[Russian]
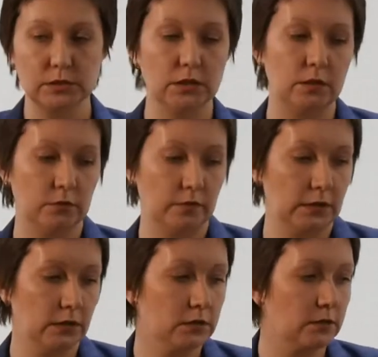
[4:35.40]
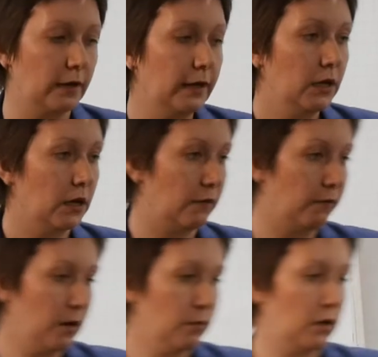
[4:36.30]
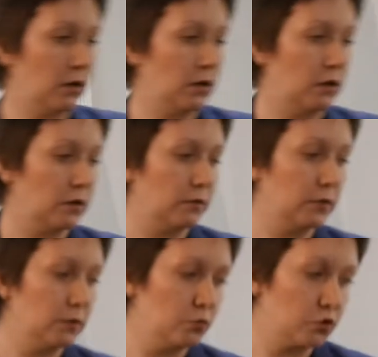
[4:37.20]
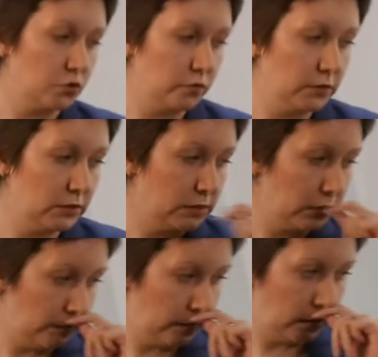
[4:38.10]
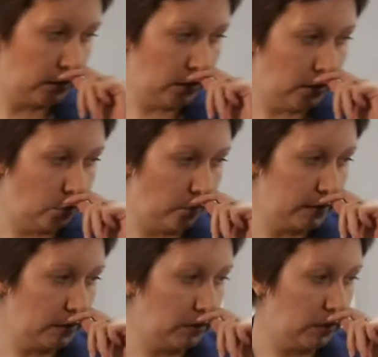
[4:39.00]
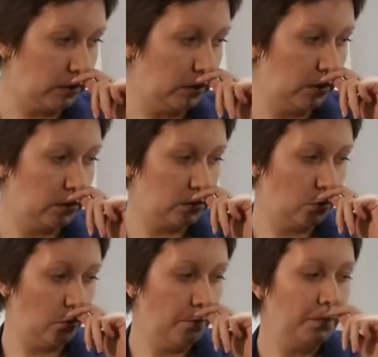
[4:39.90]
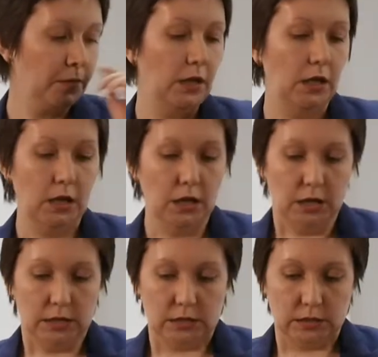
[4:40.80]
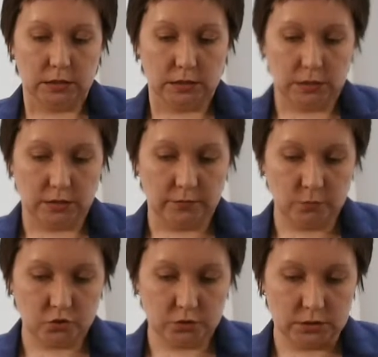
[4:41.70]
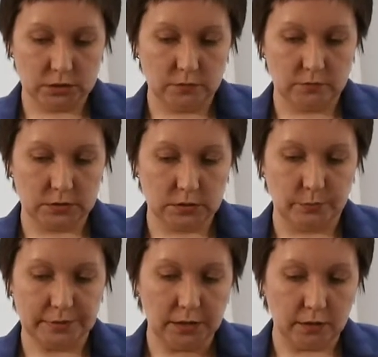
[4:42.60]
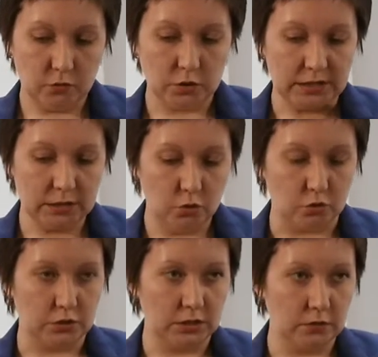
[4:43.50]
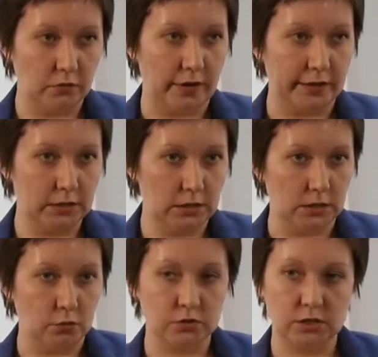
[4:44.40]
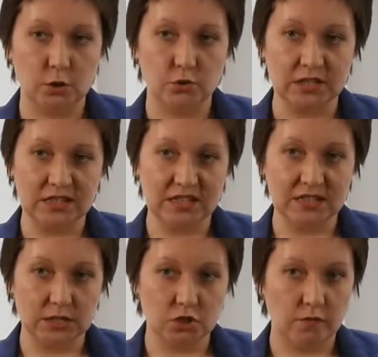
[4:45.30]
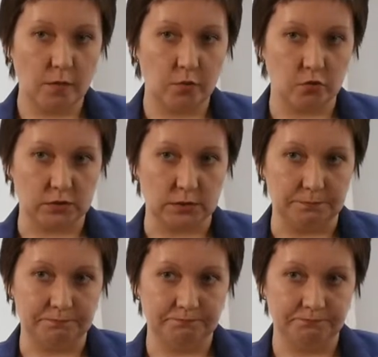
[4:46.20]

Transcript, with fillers: из рекламного агентства, вам, а, вы можете увидеть Зетов, когда у вас контактное лицо, а, вы можете с ним вести переговоры и год, и два, и три. Он задает одни и те же вопросы.